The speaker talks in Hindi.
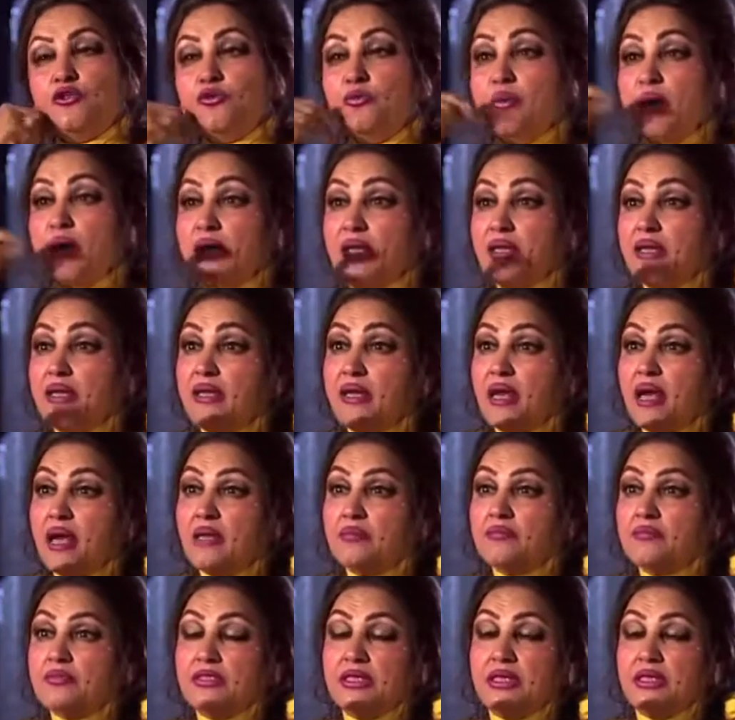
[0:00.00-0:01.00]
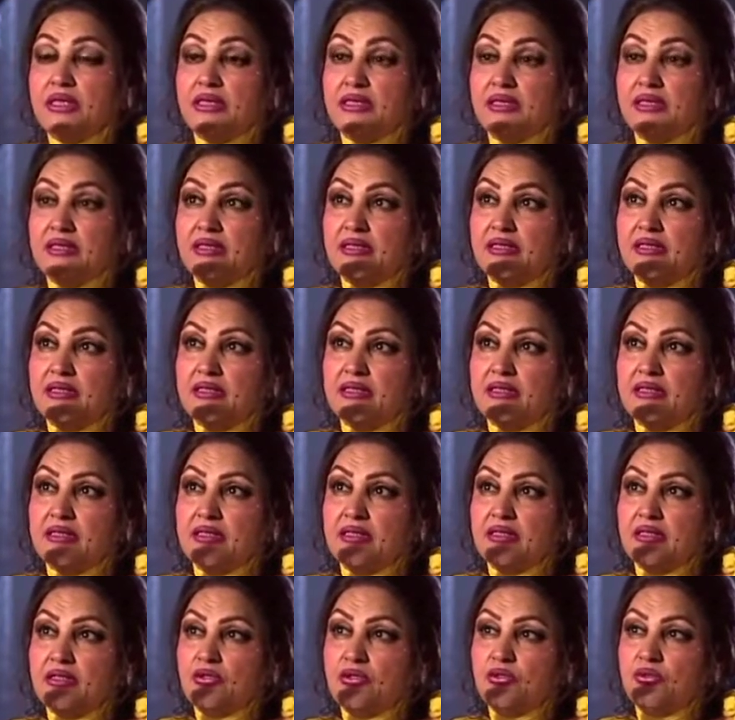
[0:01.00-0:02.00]
तुम्हारे नाम से
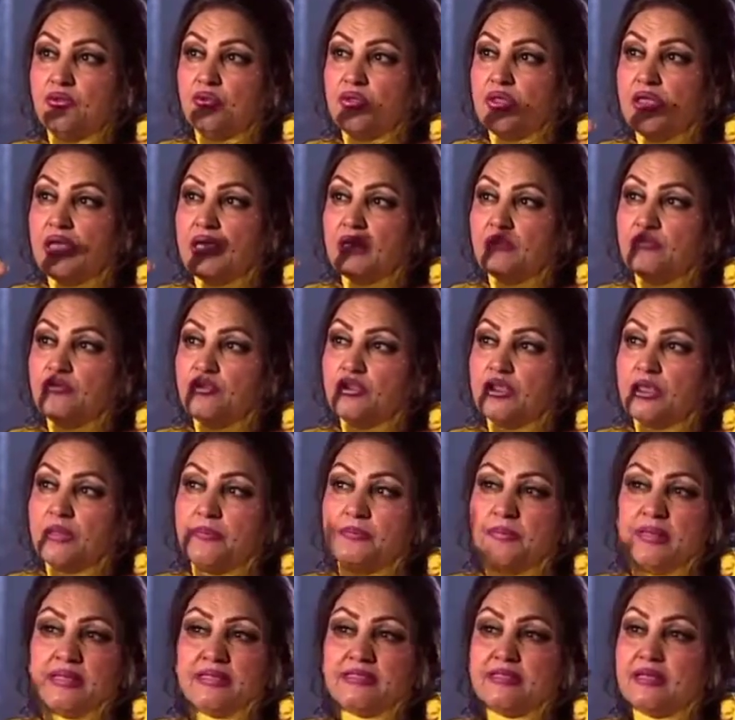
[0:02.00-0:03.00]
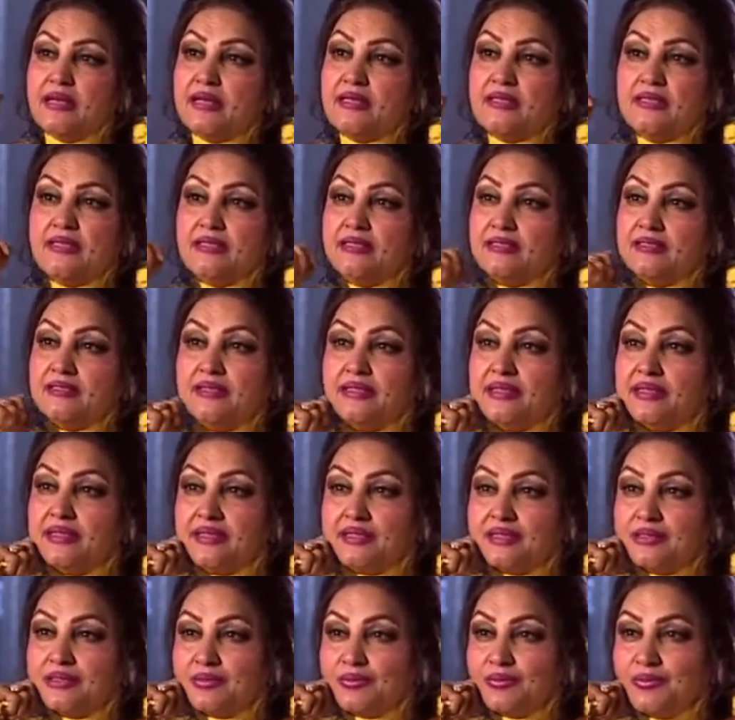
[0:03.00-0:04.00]
दुनिया मुझे पहचान लेती है